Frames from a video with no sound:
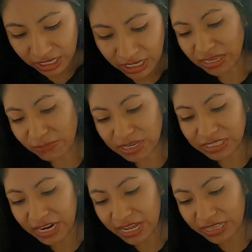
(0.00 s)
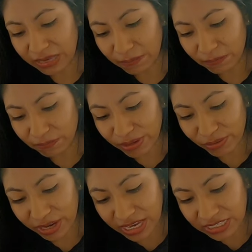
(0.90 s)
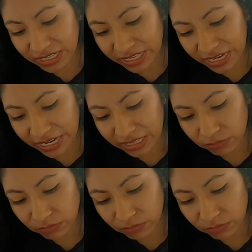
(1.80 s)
Está más grande. Pero esta de acá